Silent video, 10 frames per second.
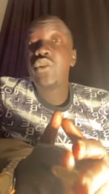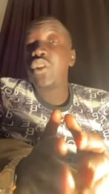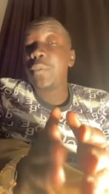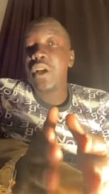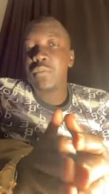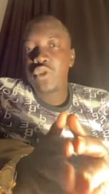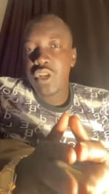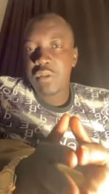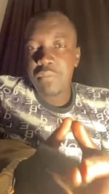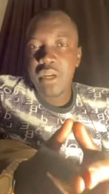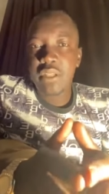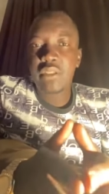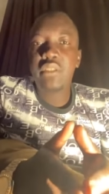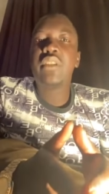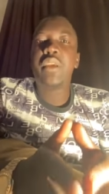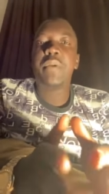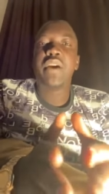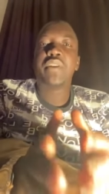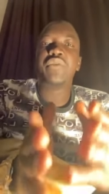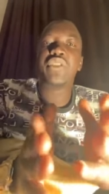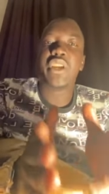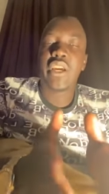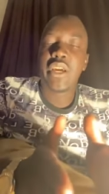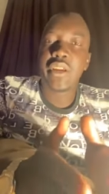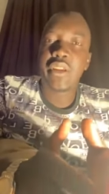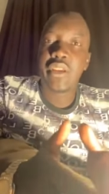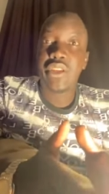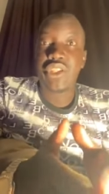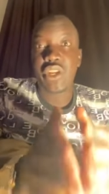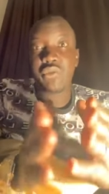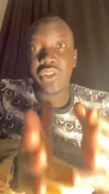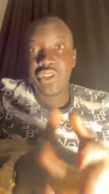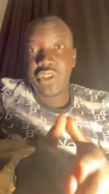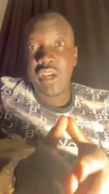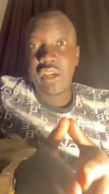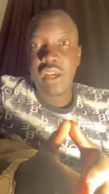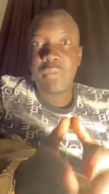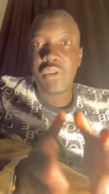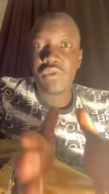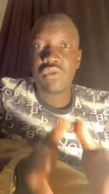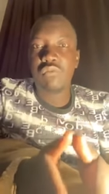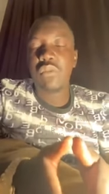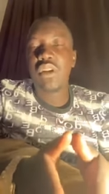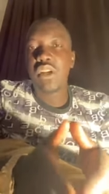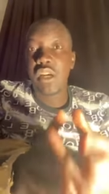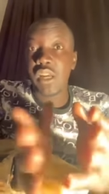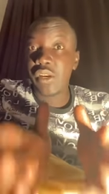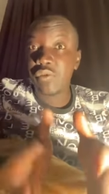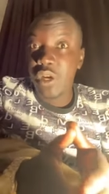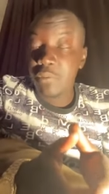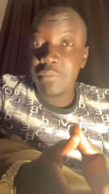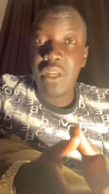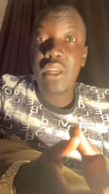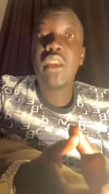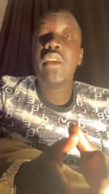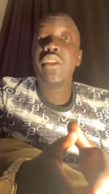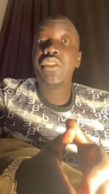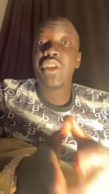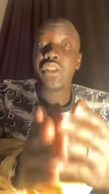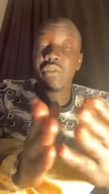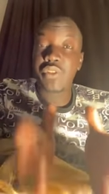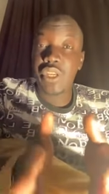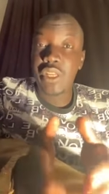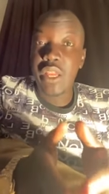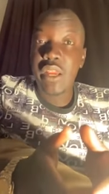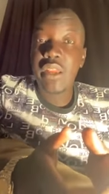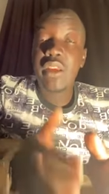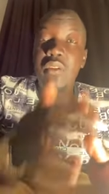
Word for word: شباب وشابات كبار وصغار رجال ونساء أبا وأما خالا وعما جدا وجدة